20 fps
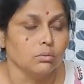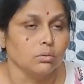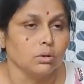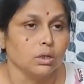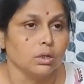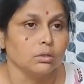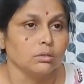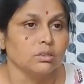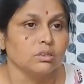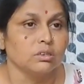
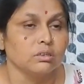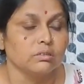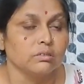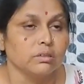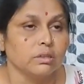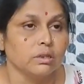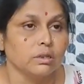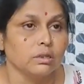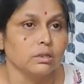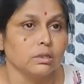ওরা তিরিশ
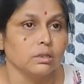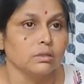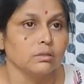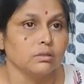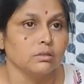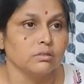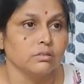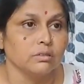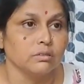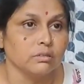তারিখে
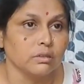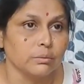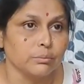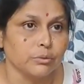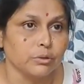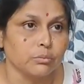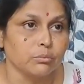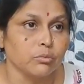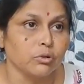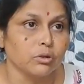তিরিশে
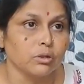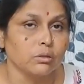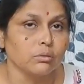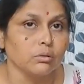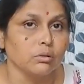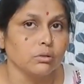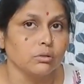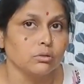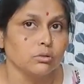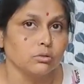সেপ্টেম্বরে
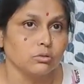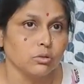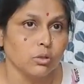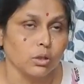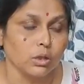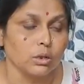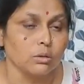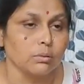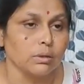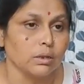
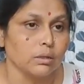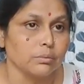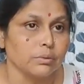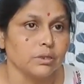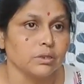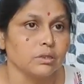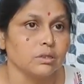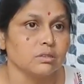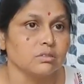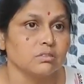সকালবেলা
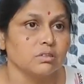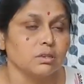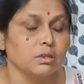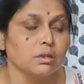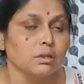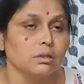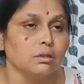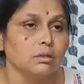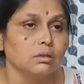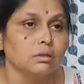বেরিয়েছে
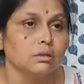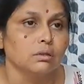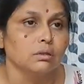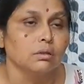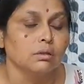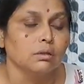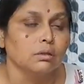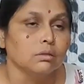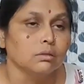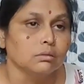
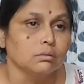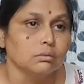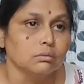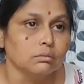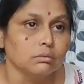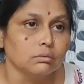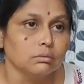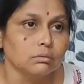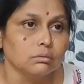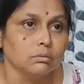কোথাকার
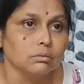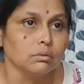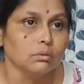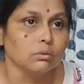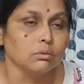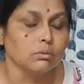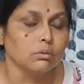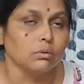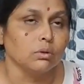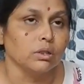উদ্দেশ্যে
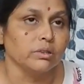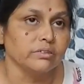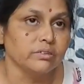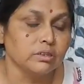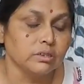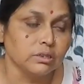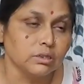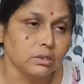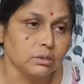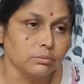বেরিয়েছে ওরা
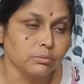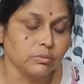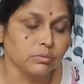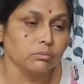সিকিম